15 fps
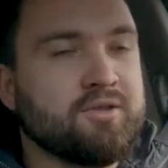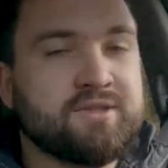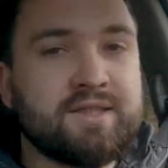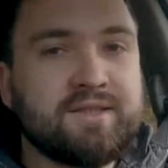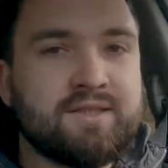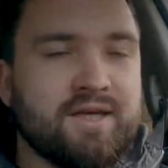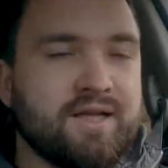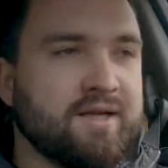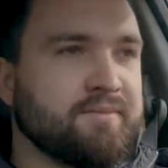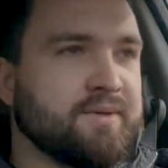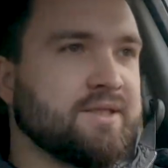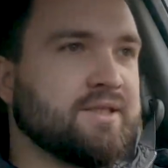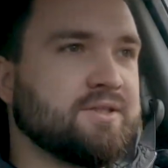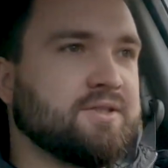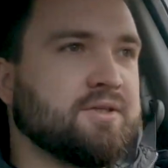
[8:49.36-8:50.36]
ostatni
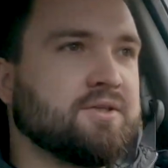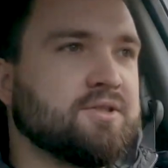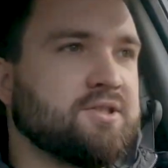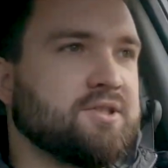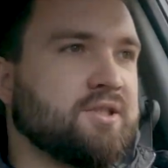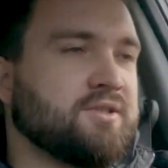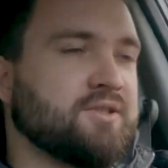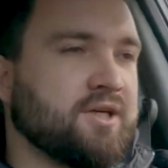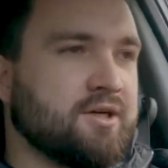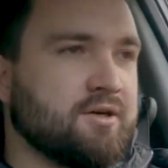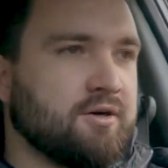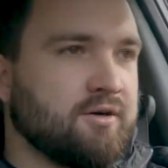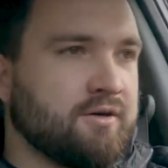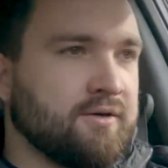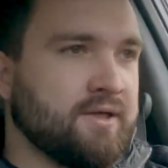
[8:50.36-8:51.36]
element naszego
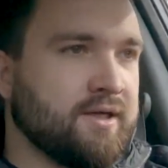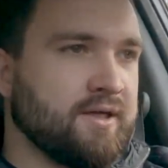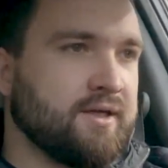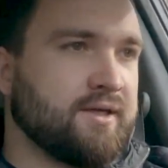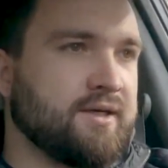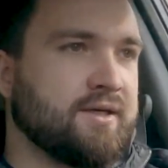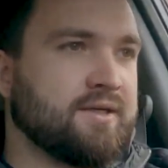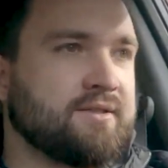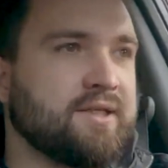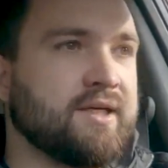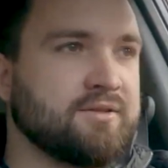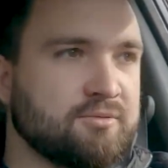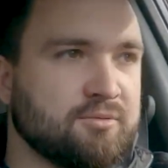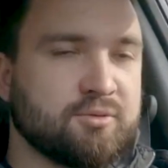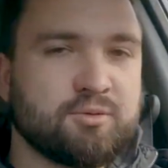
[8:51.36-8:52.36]
dzisiejszego e,
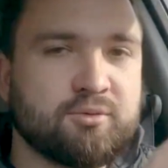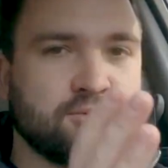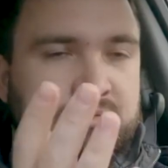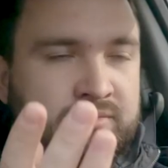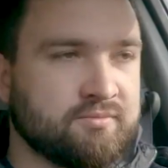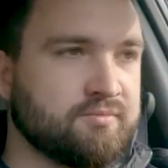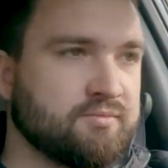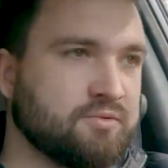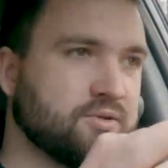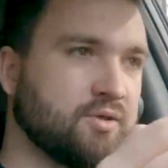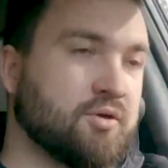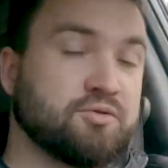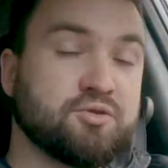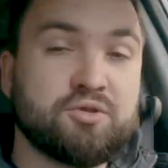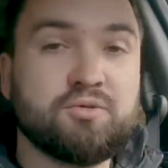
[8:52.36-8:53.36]
testu,
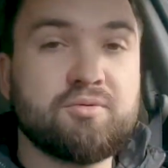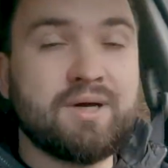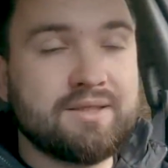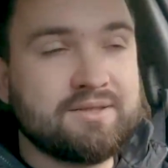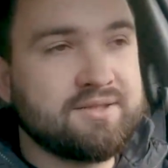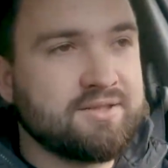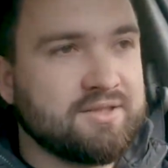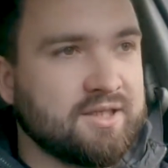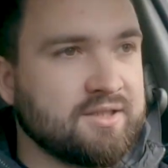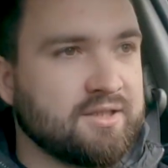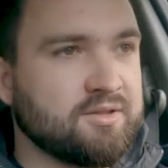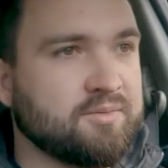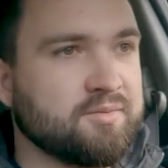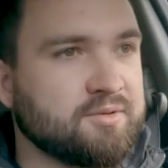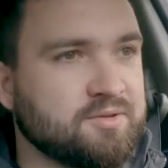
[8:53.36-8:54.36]
kontynuacji tak na
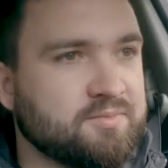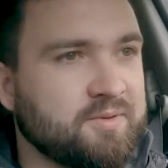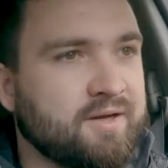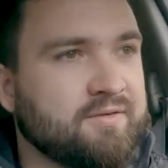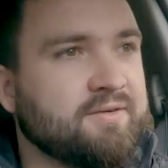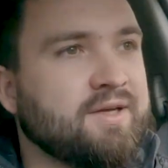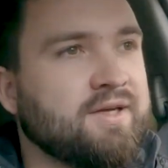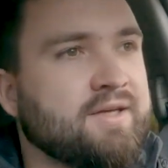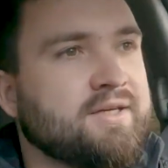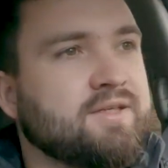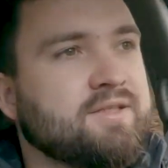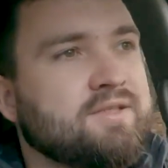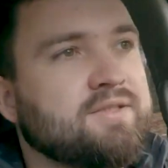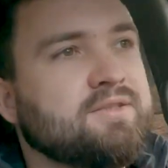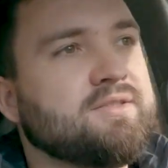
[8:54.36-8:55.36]
dobrą sprawę
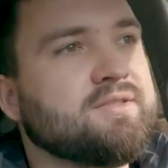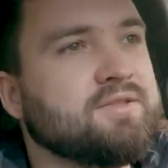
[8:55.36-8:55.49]
e,